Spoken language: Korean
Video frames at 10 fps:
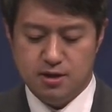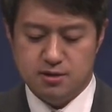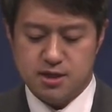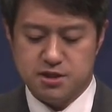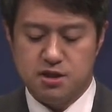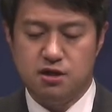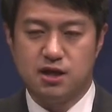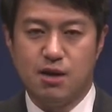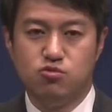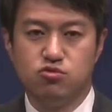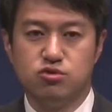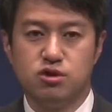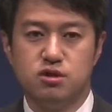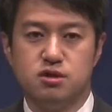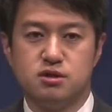사실
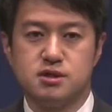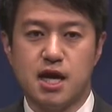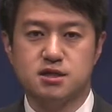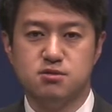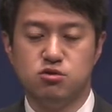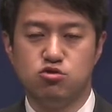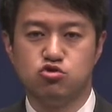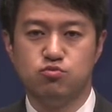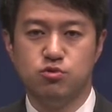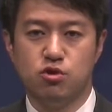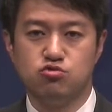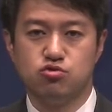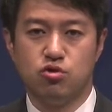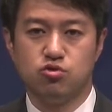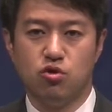나무꾼은 사슴을
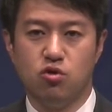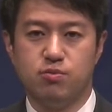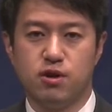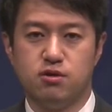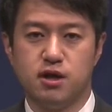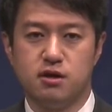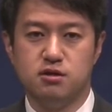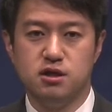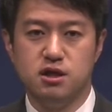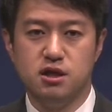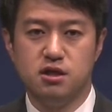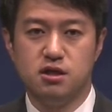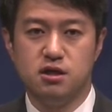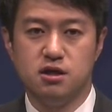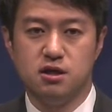숨겨주어도 별다른
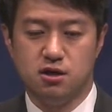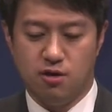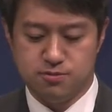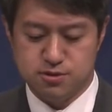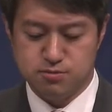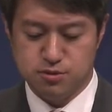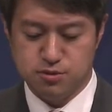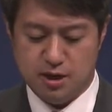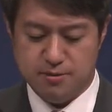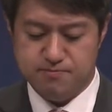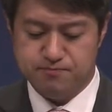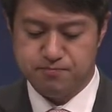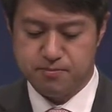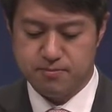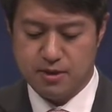이익이 없습니다.
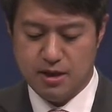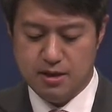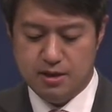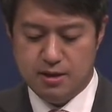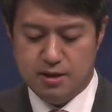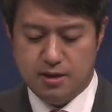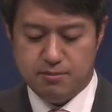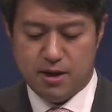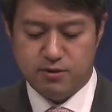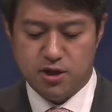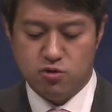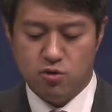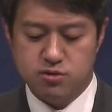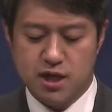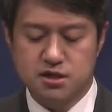
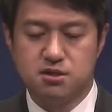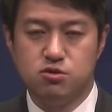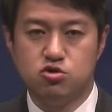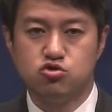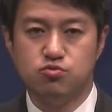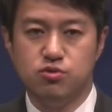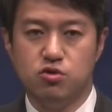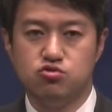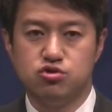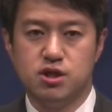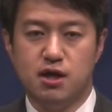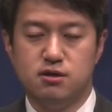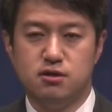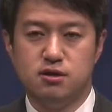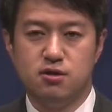반대로 사슴을 숨겨주지
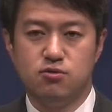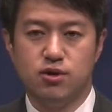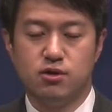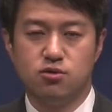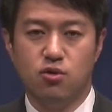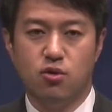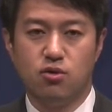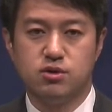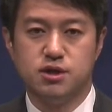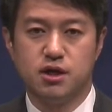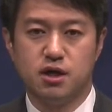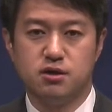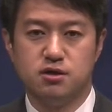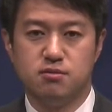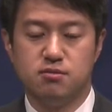않는다고 해도
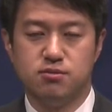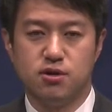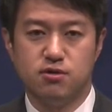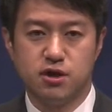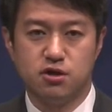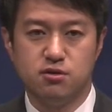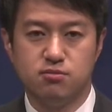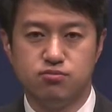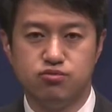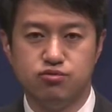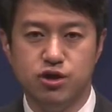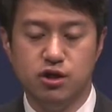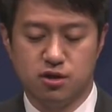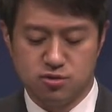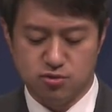그에게는 별다른
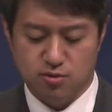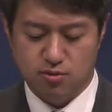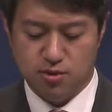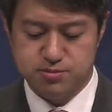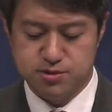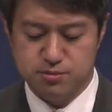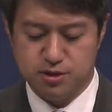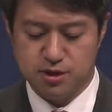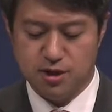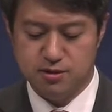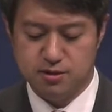불이익도 없습니다.